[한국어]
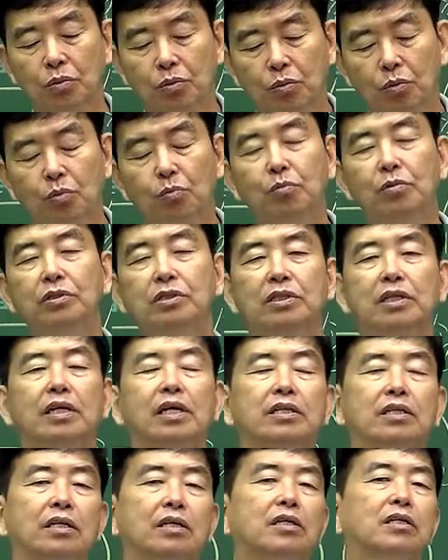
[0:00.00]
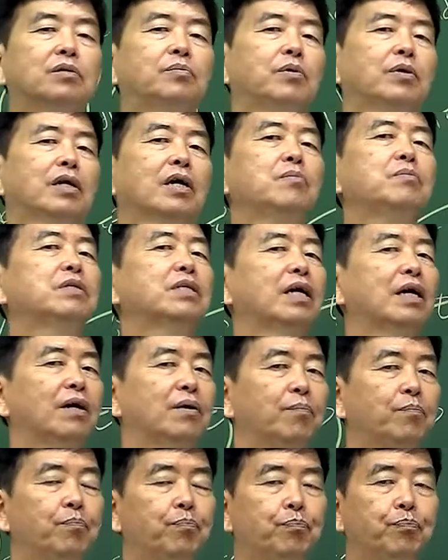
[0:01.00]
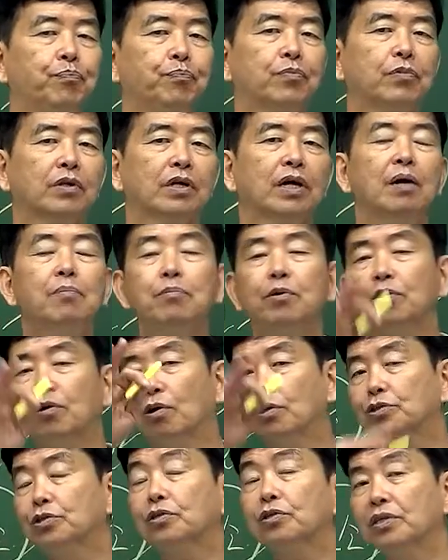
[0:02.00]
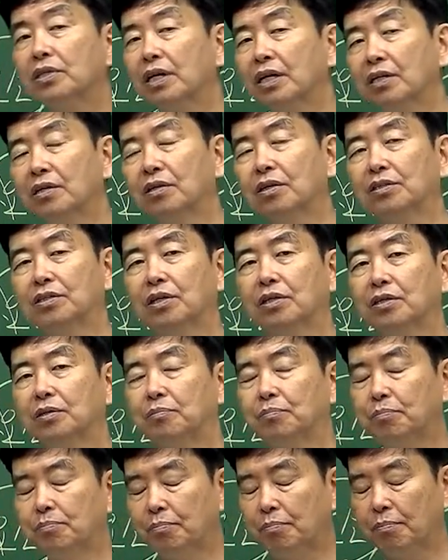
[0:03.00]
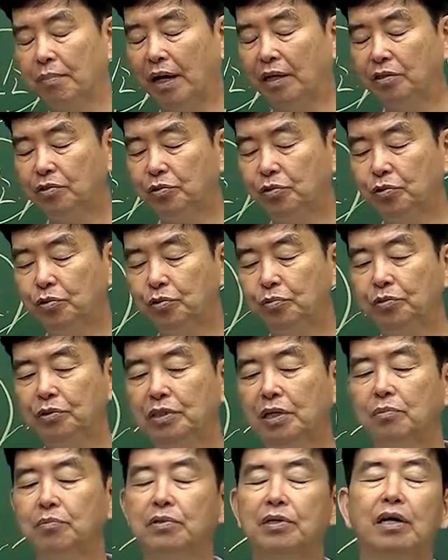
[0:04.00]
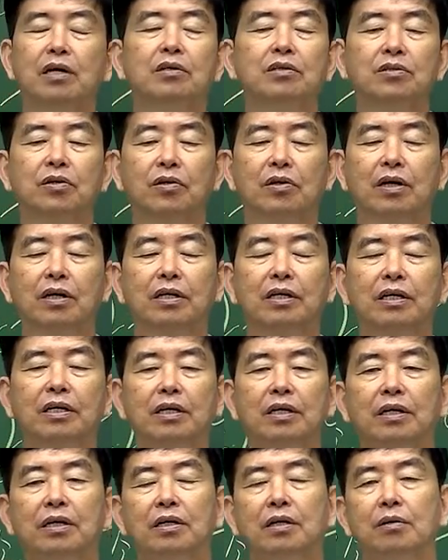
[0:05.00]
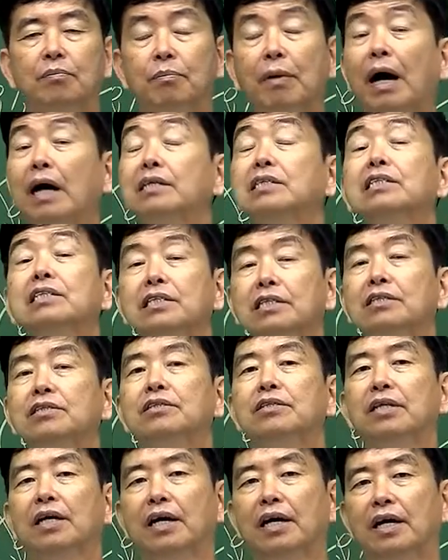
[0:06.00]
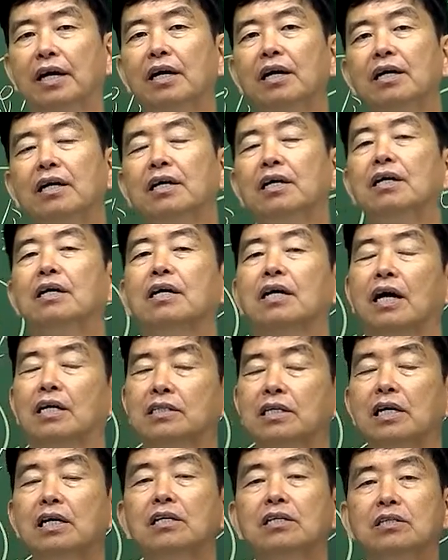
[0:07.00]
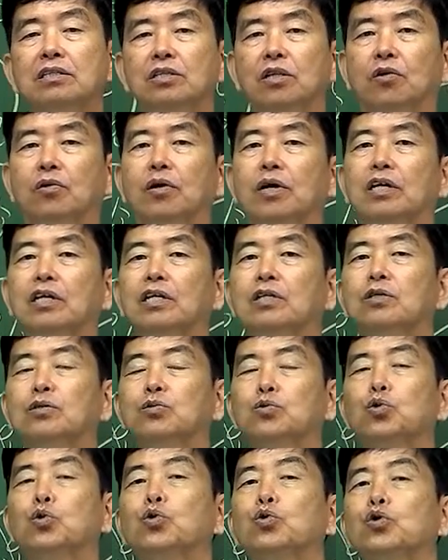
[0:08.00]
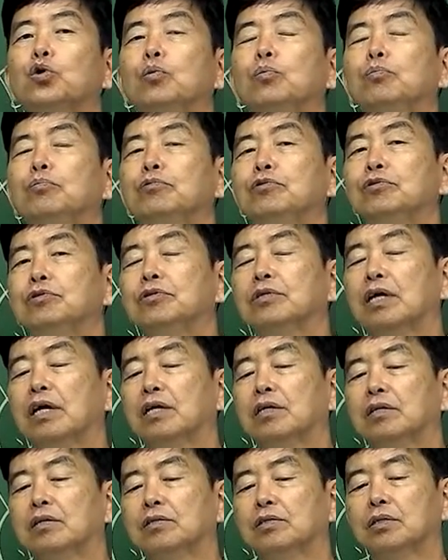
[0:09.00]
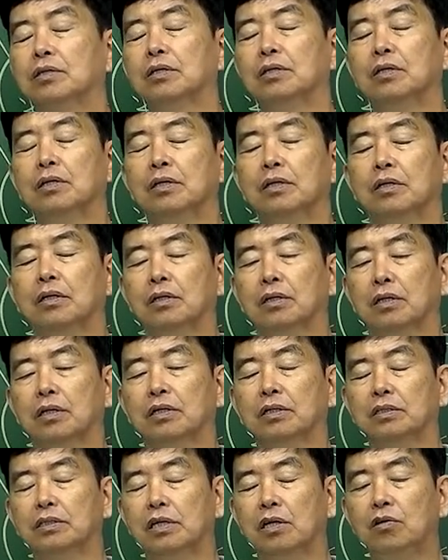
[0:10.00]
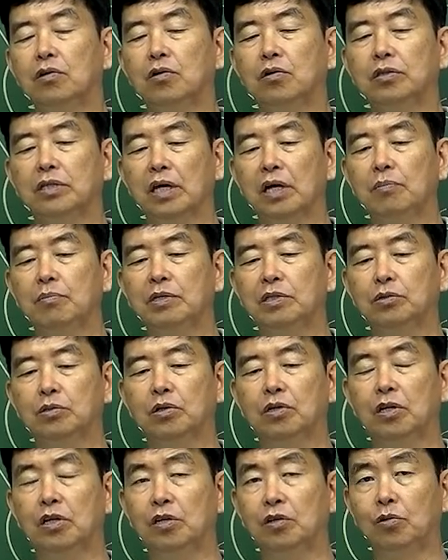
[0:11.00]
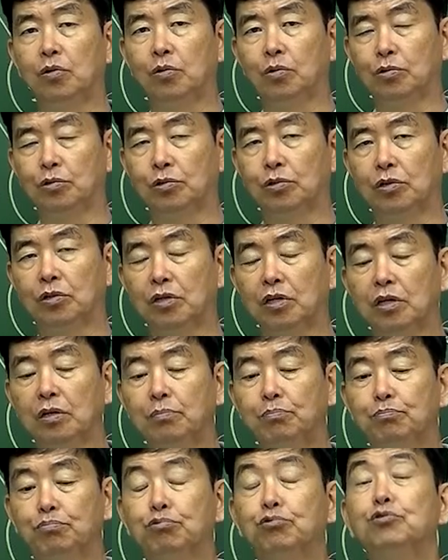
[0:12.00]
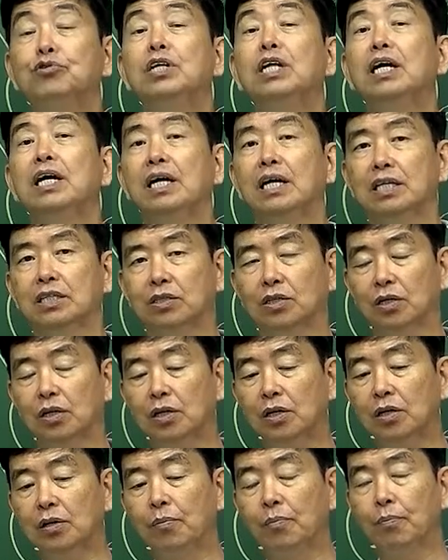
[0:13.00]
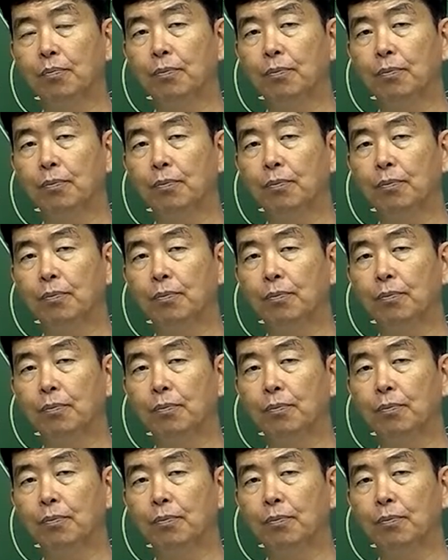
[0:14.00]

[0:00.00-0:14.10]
동물체한테 급여를 합니다. 한번 거쳐 들어가는 거죠. 반추 미생물이 하는 역할이 많이 있는데 가장 큰 역할이 조섬유라는 그런 셀룰로즈, 헤미셀룰로즈를 분해해서